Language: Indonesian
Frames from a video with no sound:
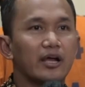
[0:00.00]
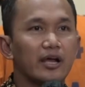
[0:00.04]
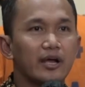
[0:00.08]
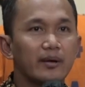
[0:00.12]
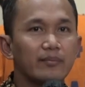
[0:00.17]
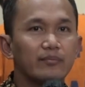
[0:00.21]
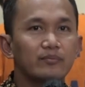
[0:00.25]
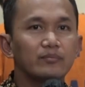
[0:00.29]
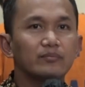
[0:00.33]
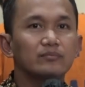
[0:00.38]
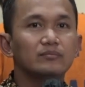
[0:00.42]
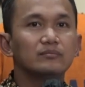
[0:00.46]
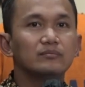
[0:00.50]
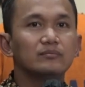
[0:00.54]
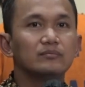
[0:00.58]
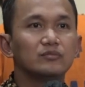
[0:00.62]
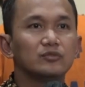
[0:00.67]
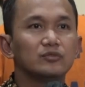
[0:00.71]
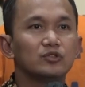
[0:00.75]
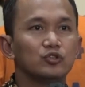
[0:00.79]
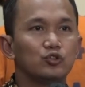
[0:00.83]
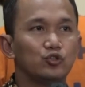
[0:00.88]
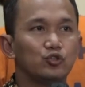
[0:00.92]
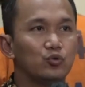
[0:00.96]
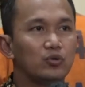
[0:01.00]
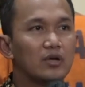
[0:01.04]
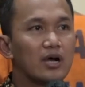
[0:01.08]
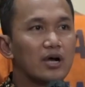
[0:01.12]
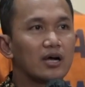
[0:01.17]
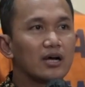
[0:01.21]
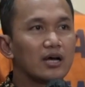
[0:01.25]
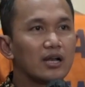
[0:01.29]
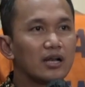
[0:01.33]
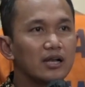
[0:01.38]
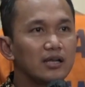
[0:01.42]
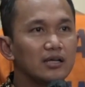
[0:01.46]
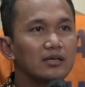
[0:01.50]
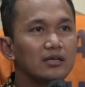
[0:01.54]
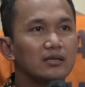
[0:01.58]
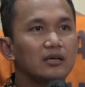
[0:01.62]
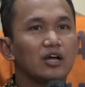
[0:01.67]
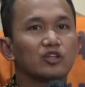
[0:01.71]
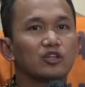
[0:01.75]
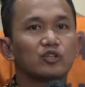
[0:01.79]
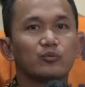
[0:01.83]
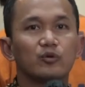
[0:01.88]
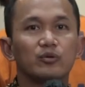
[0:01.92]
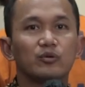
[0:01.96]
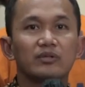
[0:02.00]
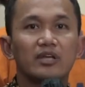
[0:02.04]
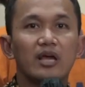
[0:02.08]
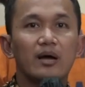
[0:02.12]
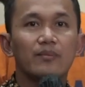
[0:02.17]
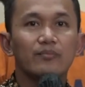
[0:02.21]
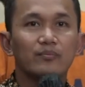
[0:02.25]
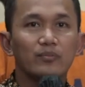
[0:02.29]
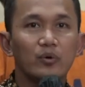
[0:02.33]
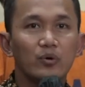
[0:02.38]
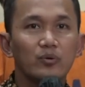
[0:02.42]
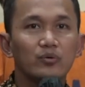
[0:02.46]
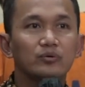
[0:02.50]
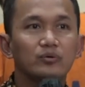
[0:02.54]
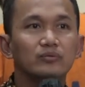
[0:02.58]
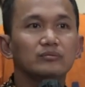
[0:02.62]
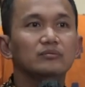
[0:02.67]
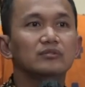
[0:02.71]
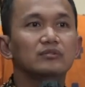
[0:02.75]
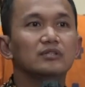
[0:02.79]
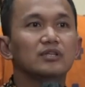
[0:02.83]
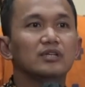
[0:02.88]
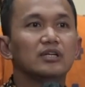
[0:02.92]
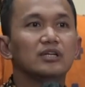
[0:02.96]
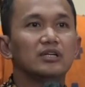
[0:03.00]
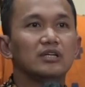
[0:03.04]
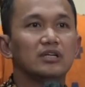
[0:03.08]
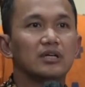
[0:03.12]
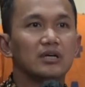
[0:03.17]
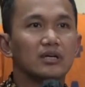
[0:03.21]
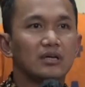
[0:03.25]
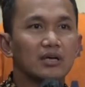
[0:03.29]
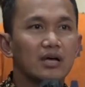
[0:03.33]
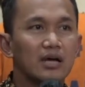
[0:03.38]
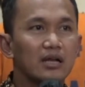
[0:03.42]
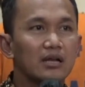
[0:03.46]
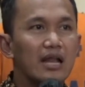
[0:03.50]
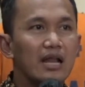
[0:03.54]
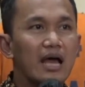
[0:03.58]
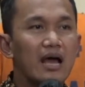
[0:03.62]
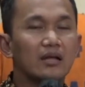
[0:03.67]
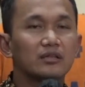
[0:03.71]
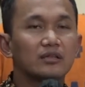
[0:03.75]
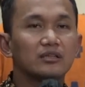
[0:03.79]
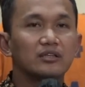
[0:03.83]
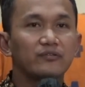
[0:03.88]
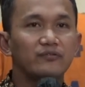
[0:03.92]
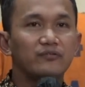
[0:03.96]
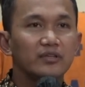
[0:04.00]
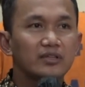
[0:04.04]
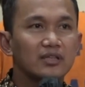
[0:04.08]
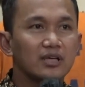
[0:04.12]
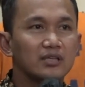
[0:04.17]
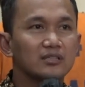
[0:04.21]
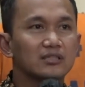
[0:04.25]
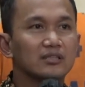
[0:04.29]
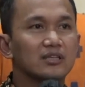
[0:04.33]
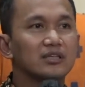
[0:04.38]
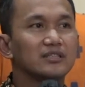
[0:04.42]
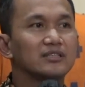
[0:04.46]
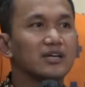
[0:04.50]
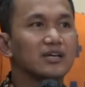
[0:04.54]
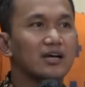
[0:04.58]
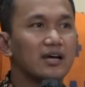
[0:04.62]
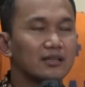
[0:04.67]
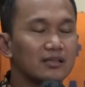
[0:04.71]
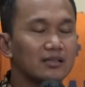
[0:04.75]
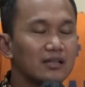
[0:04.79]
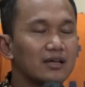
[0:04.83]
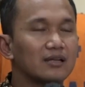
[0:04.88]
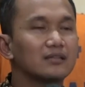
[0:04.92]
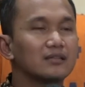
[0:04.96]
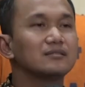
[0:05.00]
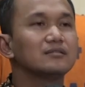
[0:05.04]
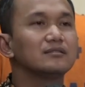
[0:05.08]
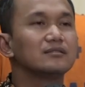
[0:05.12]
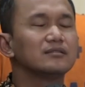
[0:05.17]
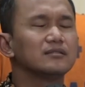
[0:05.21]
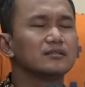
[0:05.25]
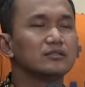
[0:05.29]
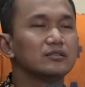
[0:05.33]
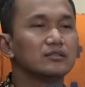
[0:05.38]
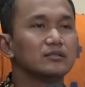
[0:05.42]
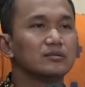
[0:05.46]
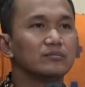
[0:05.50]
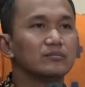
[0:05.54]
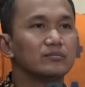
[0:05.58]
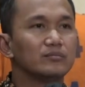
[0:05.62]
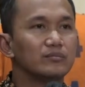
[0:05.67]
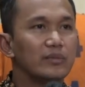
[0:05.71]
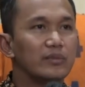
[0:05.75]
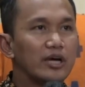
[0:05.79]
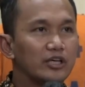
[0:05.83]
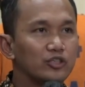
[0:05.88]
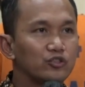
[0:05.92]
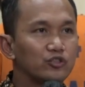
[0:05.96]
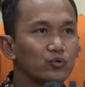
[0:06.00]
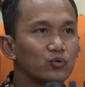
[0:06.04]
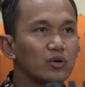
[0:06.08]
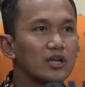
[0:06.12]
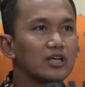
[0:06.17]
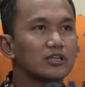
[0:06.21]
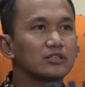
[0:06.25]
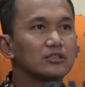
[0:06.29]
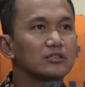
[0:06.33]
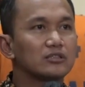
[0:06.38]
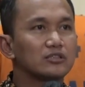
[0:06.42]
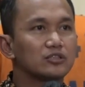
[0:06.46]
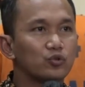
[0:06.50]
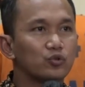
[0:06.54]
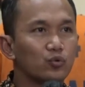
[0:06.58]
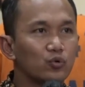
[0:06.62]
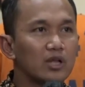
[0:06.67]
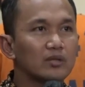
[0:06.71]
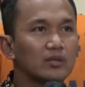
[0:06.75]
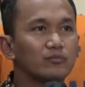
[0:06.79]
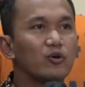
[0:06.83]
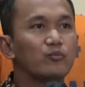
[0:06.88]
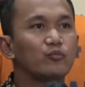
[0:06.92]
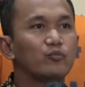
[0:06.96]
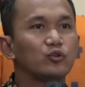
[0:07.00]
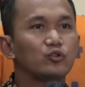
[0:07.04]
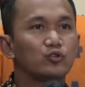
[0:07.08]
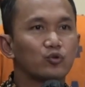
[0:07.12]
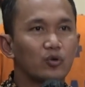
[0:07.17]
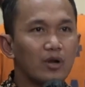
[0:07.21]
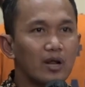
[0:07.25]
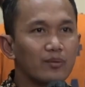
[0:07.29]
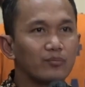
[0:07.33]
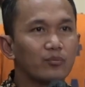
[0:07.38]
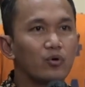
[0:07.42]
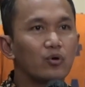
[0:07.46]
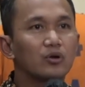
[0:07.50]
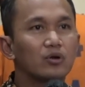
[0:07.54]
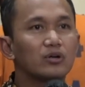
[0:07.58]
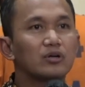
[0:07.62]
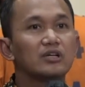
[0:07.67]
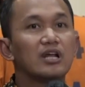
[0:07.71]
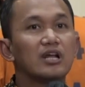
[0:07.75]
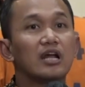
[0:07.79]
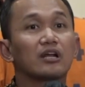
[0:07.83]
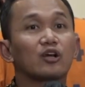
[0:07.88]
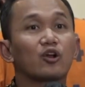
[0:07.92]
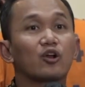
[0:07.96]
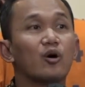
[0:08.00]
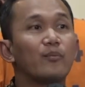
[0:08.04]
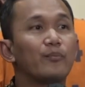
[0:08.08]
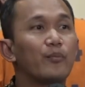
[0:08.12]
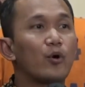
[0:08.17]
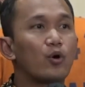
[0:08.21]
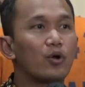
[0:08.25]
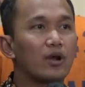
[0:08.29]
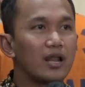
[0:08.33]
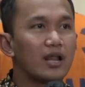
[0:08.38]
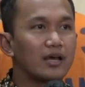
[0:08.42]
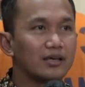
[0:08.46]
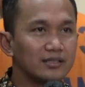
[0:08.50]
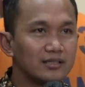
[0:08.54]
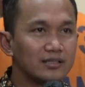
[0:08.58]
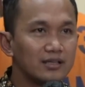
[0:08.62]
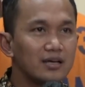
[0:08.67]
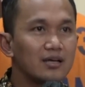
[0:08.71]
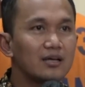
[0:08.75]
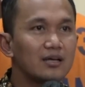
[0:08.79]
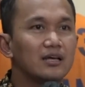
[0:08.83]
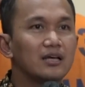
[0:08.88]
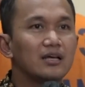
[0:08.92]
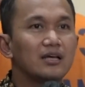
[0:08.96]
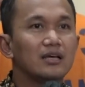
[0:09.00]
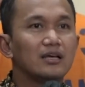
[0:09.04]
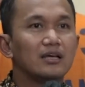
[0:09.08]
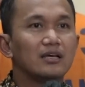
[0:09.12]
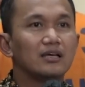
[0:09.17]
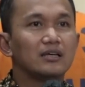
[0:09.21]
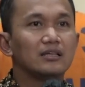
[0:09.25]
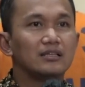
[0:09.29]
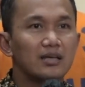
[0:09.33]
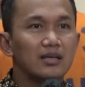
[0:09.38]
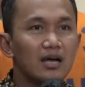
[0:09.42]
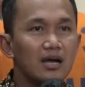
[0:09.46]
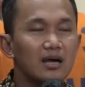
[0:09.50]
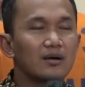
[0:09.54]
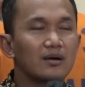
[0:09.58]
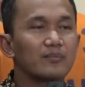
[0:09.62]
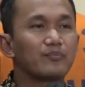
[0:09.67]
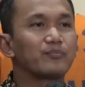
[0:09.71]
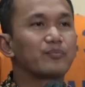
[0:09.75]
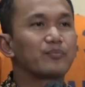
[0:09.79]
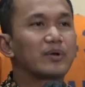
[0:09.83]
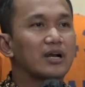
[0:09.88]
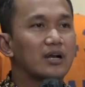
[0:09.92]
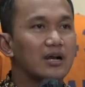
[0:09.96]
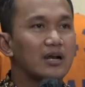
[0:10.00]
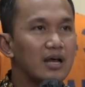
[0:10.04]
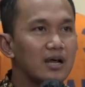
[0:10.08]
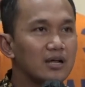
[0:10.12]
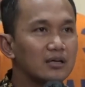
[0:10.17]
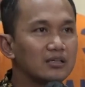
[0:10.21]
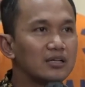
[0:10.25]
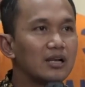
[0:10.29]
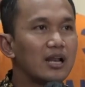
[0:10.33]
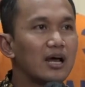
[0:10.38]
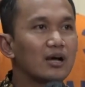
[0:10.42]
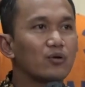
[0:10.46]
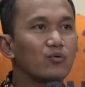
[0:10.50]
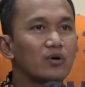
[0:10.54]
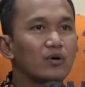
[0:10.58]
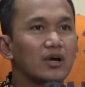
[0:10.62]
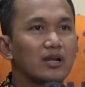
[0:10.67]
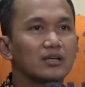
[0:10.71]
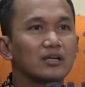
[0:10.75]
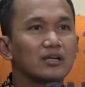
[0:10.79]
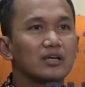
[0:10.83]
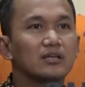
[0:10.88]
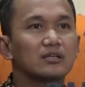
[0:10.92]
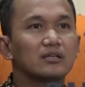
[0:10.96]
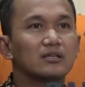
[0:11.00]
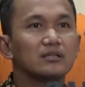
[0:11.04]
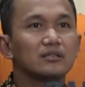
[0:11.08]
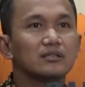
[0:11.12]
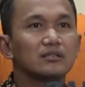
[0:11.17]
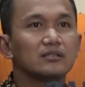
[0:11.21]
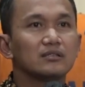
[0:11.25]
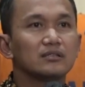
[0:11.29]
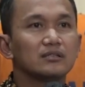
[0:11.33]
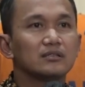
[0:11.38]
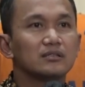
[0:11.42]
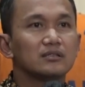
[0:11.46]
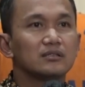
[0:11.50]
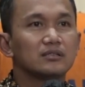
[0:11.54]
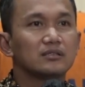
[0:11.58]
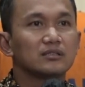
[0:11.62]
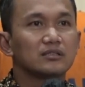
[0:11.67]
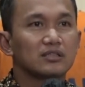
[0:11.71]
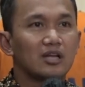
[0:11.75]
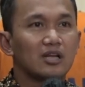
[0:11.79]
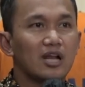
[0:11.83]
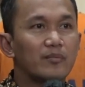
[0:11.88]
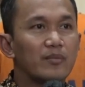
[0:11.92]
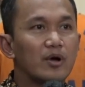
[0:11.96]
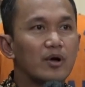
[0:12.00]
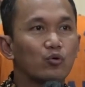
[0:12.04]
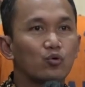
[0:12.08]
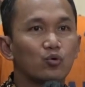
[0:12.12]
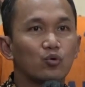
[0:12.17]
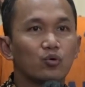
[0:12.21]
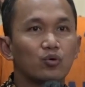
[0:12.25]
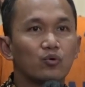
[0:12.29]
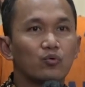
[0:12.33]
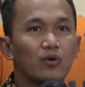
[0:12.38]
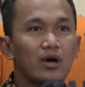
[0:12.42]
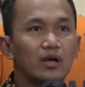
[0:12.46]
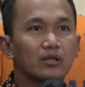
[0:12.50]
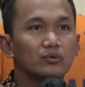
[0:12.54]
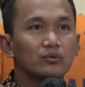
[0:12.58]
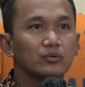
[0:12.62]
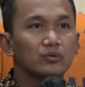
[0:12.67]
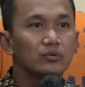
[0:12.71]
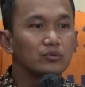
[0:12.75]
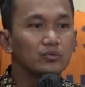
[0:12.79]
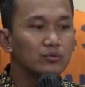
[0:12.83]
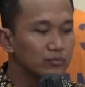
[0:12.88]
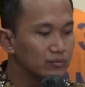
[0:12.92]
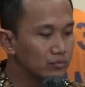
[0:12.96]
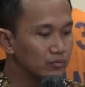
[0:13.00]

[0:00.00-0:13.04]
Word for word: M juga ngeling ataupun nyambung dengan aktivitas kejahatan baik curas, curat maupun curanmor dan kelompok lainnya yang pernah dilakukannya selama kurun waktu